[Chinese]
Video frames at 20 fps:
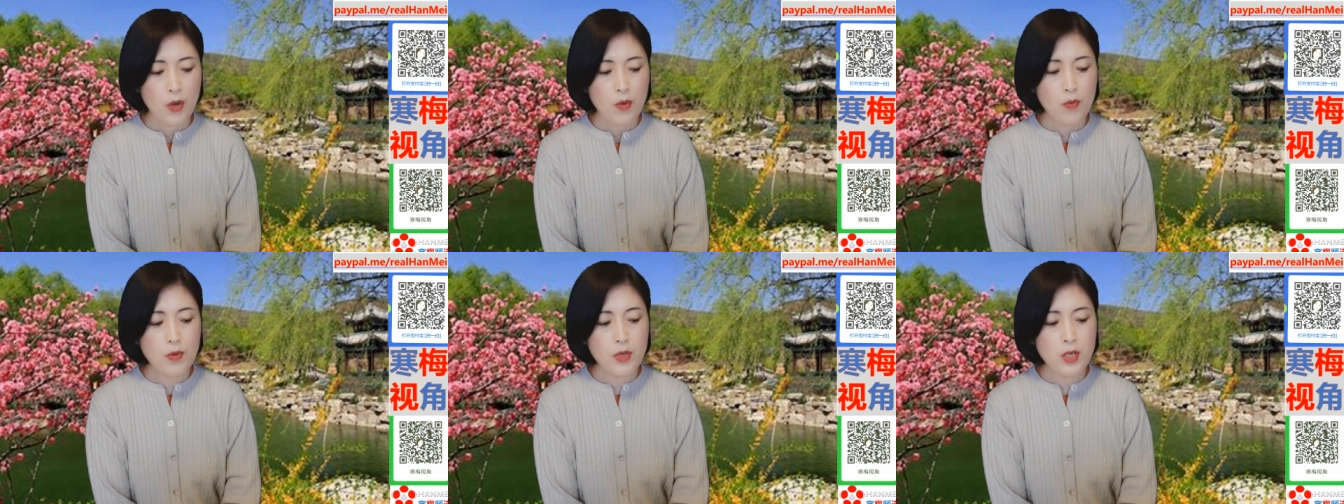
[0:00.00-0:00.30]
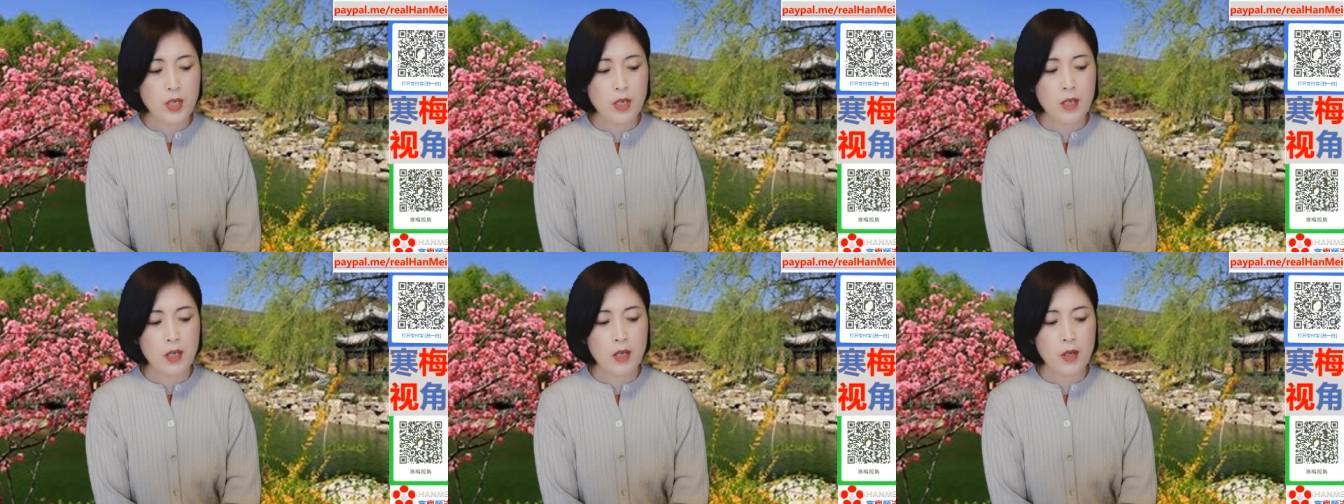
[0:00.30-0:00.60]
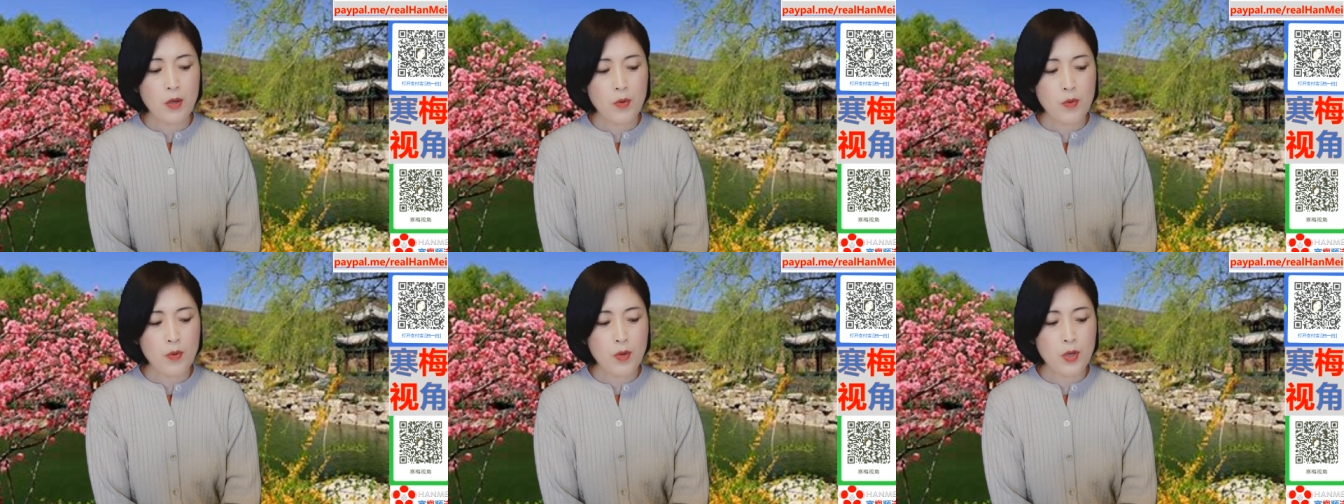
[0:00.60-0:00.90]
无疑，
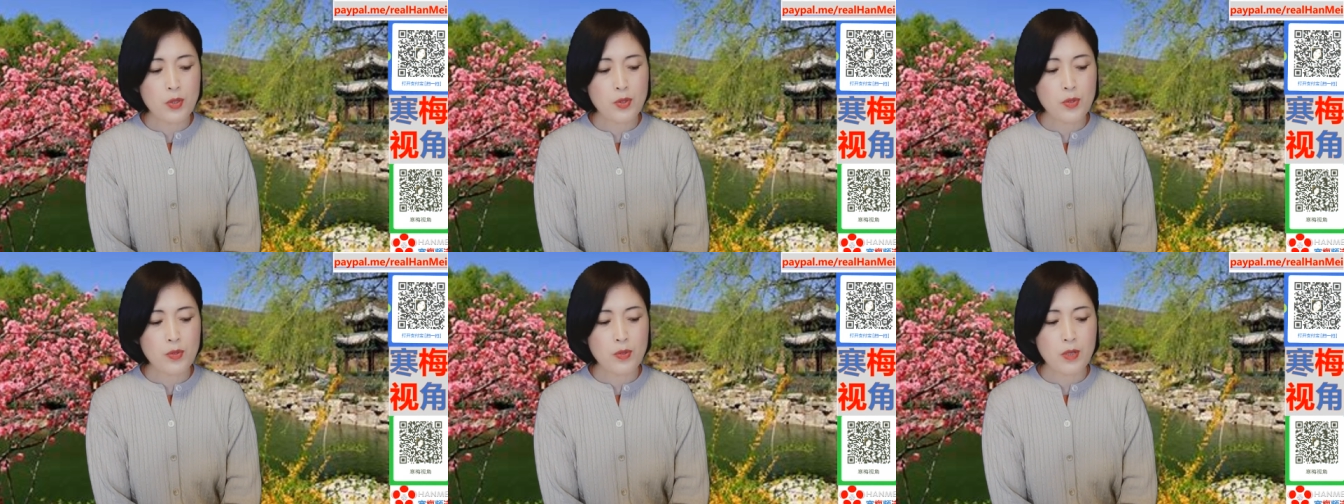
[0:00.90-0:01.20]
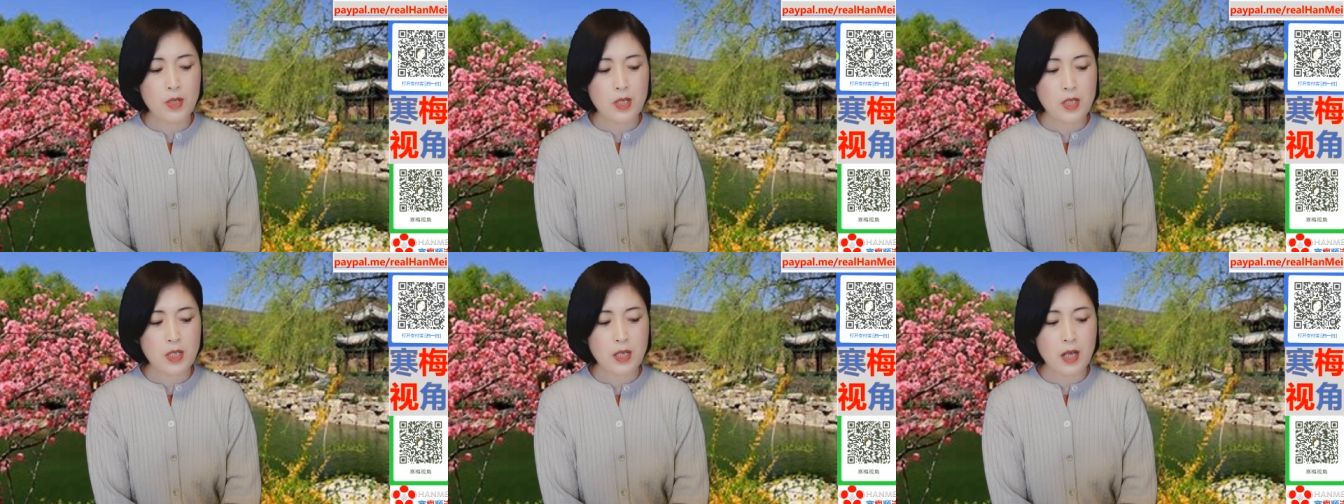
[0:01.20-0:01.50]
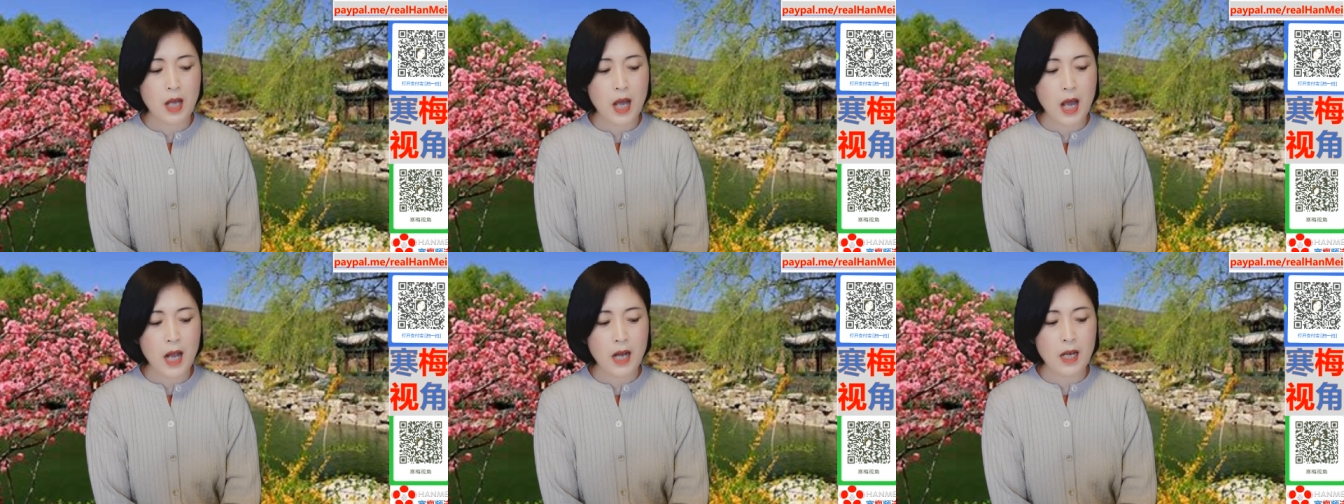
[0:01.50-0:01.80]
过去
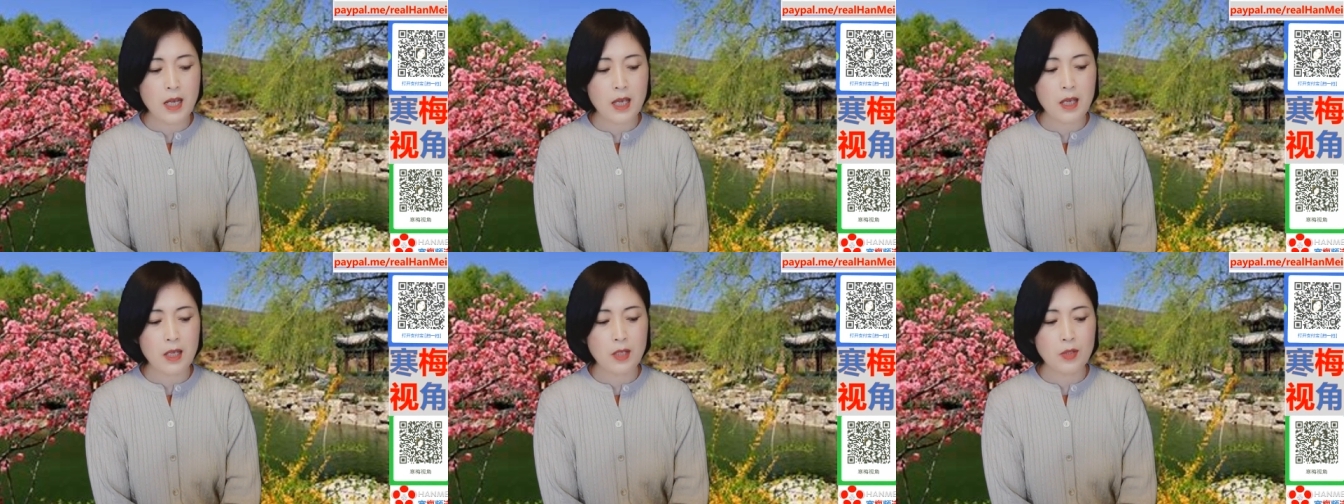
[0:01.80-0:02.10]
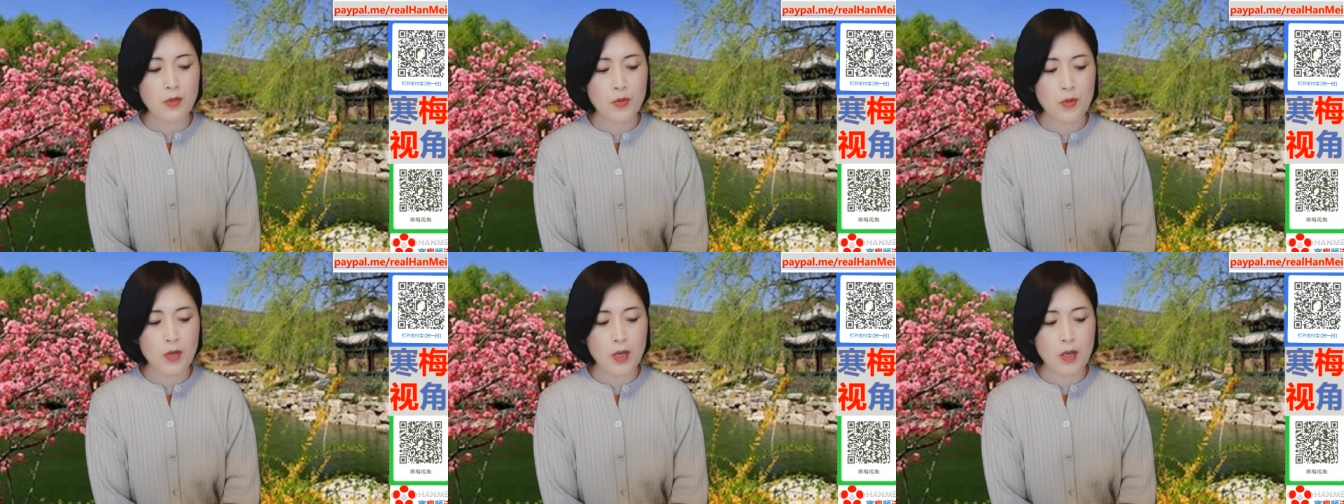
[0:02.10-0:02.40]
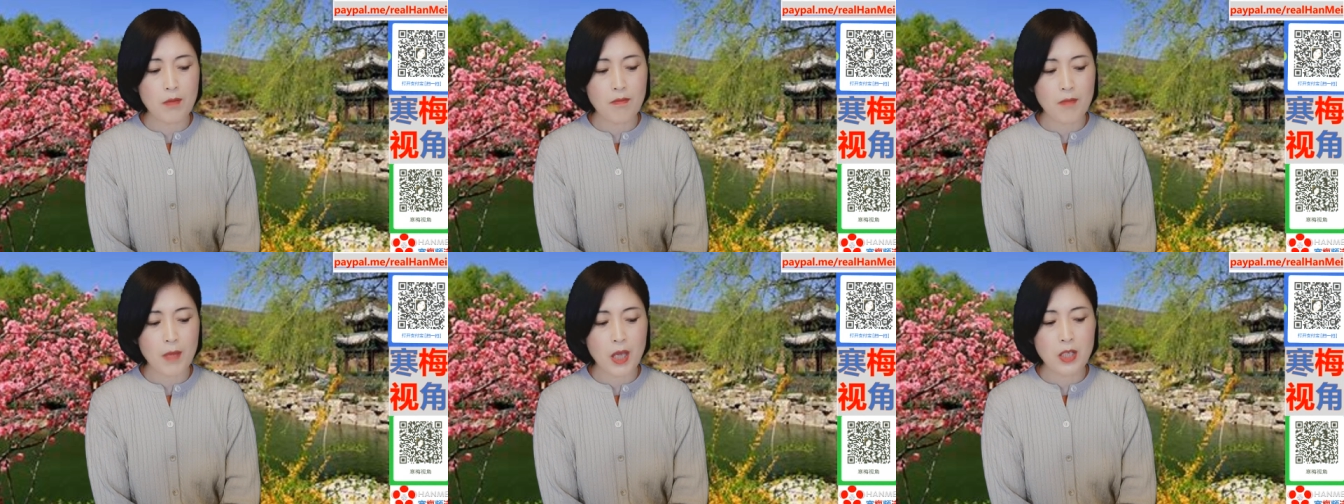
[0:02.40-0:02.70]
是哈里
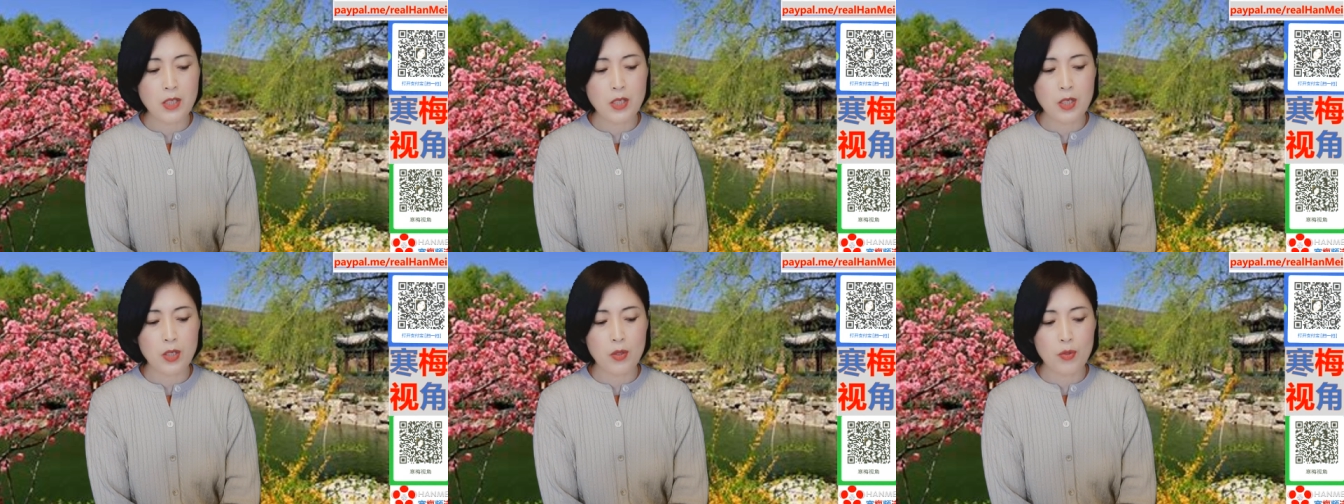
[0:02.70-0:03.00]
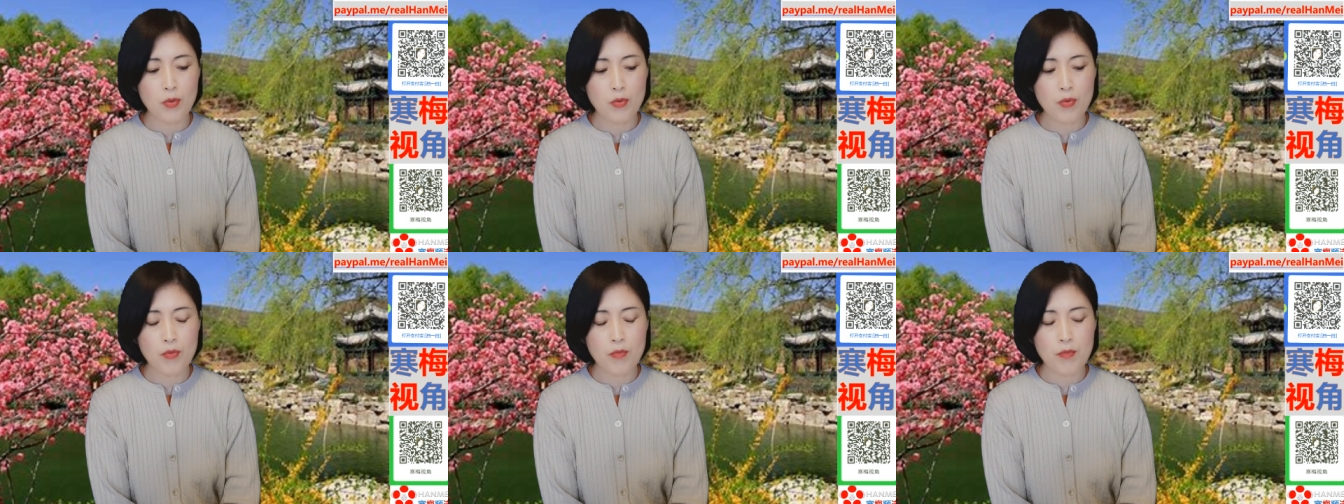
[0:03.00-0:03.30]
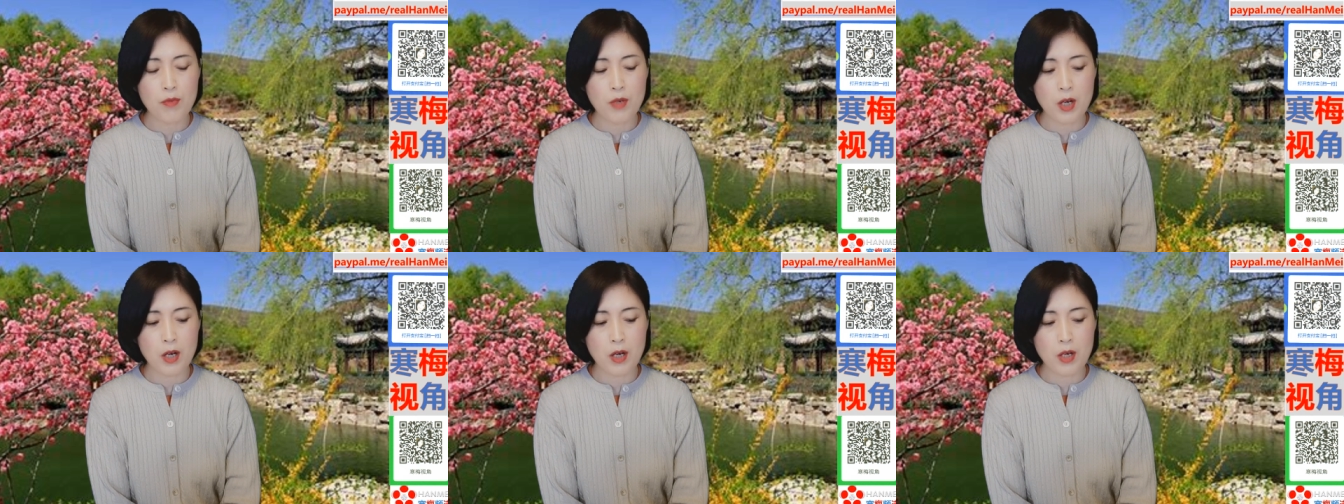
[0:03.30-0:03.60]
对媒体怒
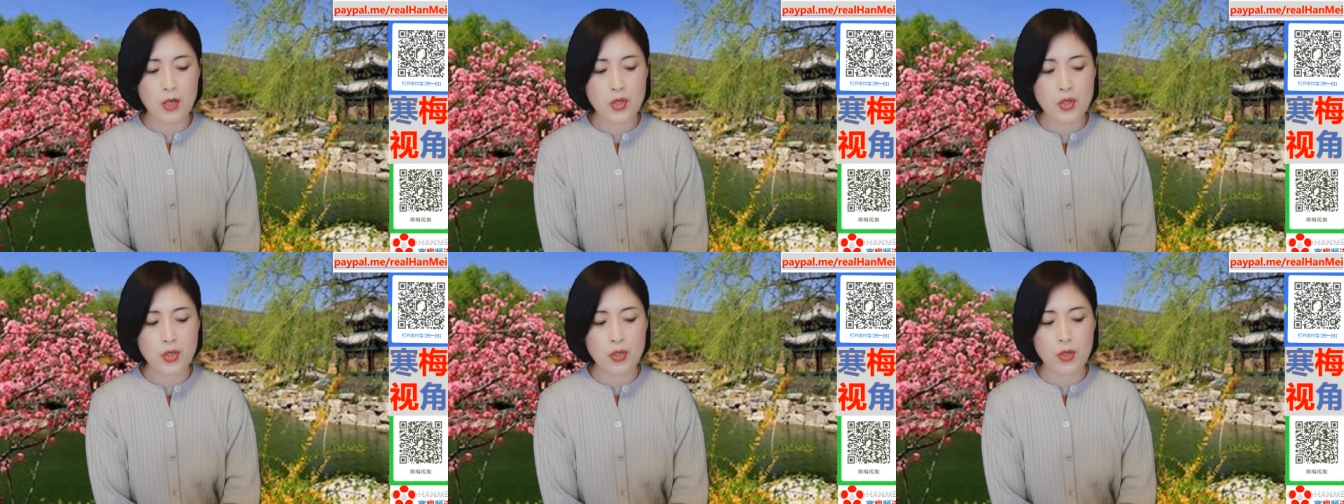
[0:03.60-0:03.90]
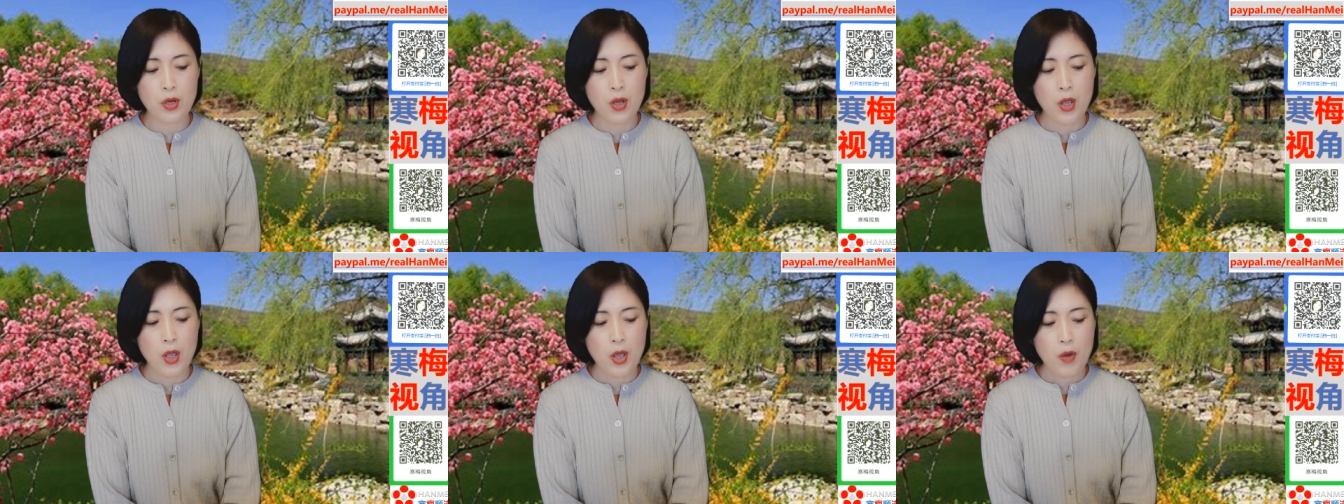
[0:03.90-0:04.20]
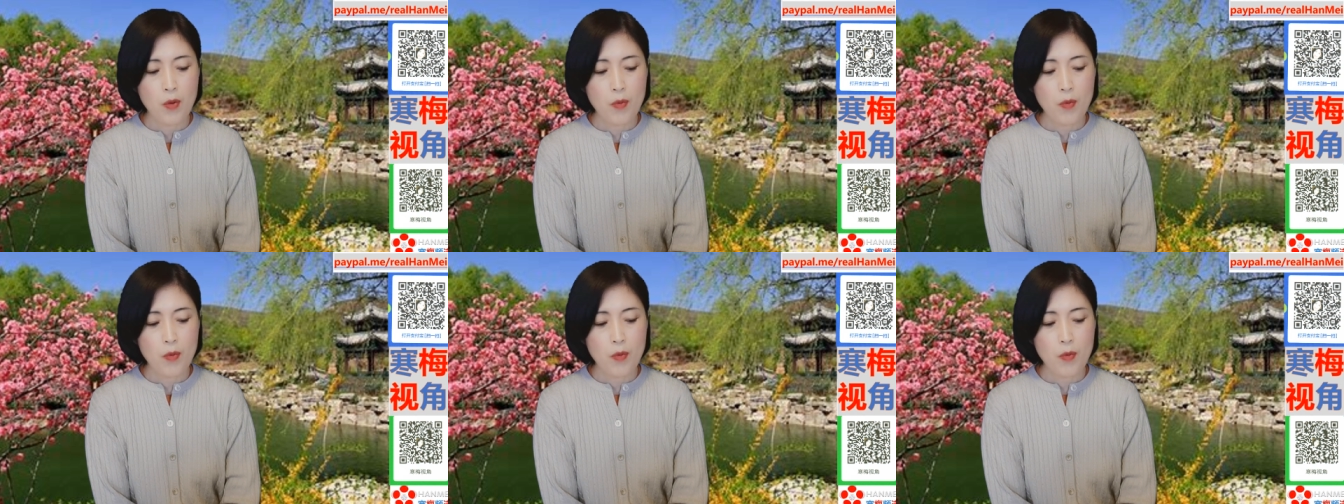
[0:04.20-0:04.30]
目而视，